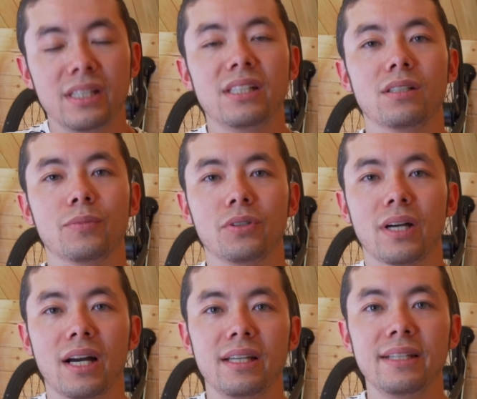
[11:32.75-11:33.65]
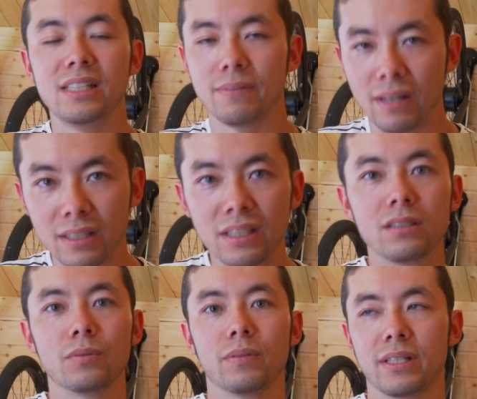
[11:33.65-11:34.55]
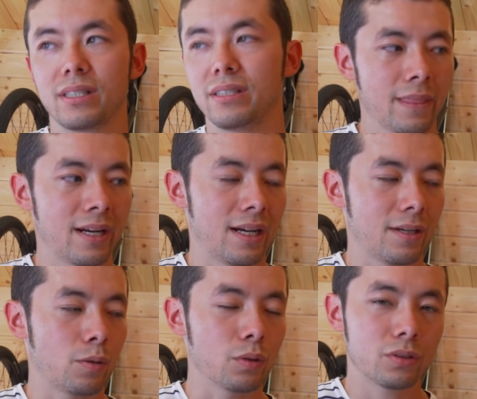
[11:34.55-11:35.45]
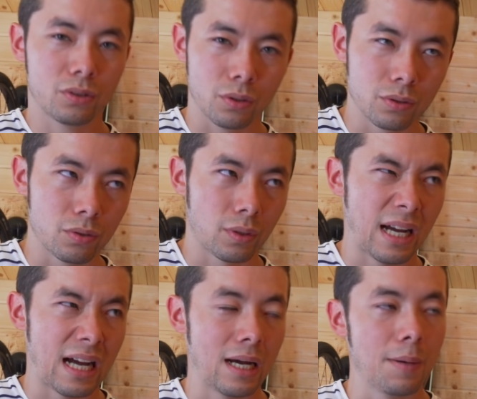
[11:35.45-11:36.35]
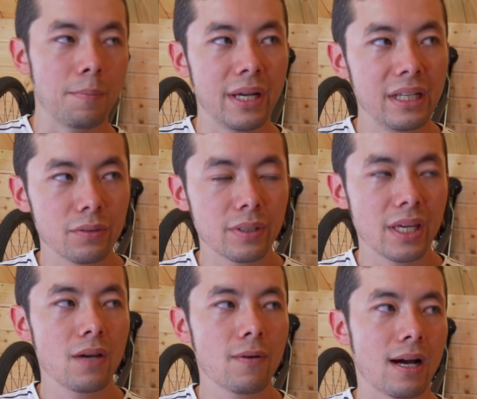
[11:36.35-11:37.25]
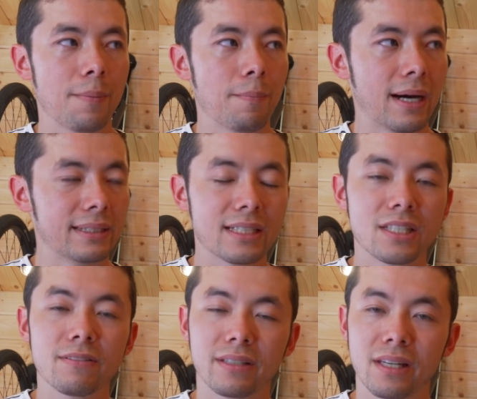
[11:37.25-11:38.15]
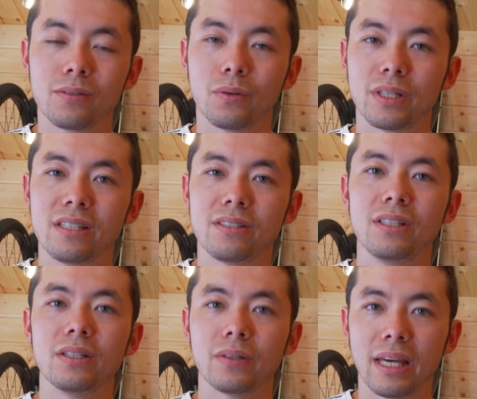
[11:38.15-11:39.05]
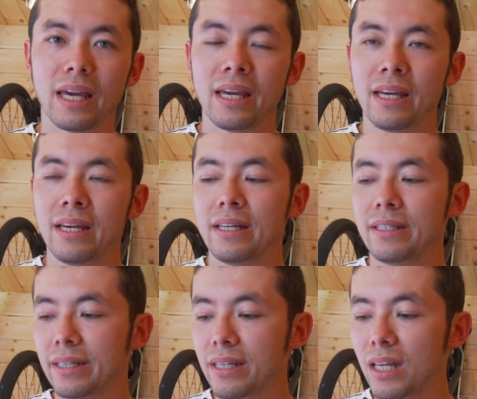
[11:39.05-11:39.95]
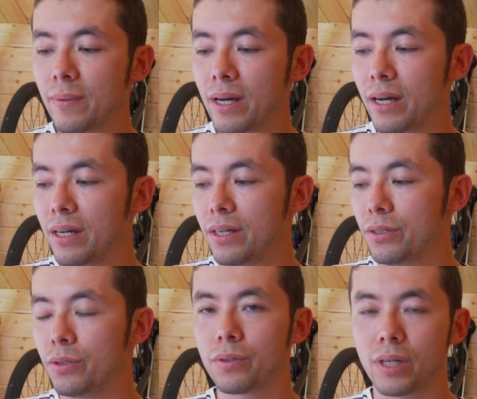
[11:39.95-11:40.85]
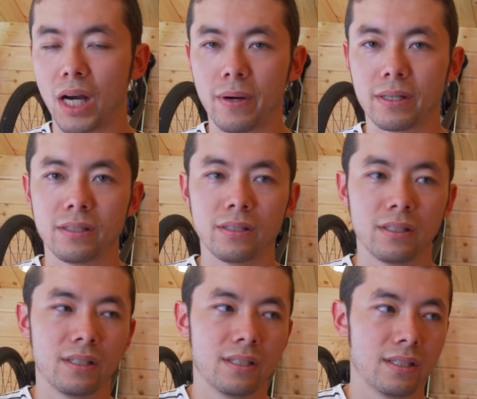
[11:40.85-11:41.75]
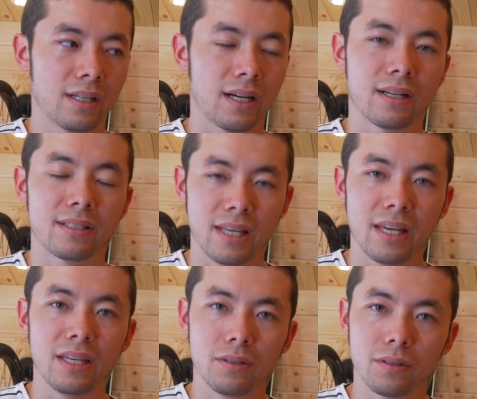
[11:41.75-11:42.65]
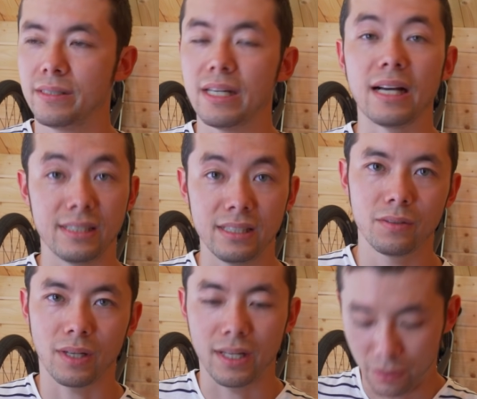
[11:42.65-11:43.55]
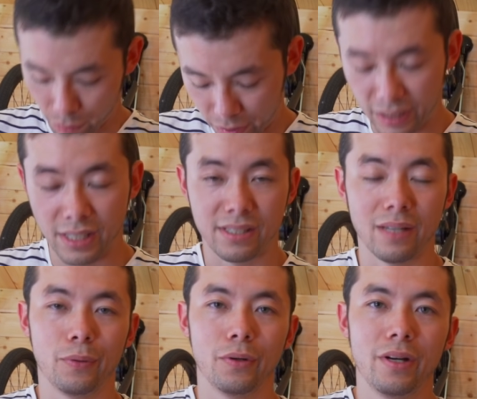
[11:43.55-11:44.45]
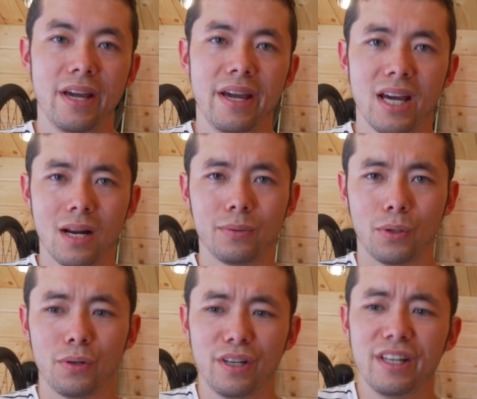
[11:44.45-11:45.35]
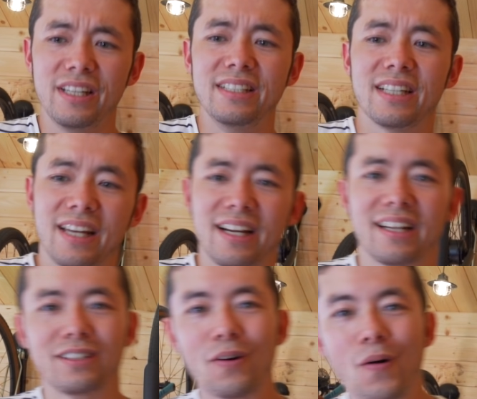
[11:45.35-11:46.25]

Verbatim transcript: 生地のものが一番いいと思います。だからコットンとかメリノ系は真夏は結構きついので、できればよく乾く化学繊維のジャージとかこういう T シャツタイプを選ぶといいんじゃないかなと。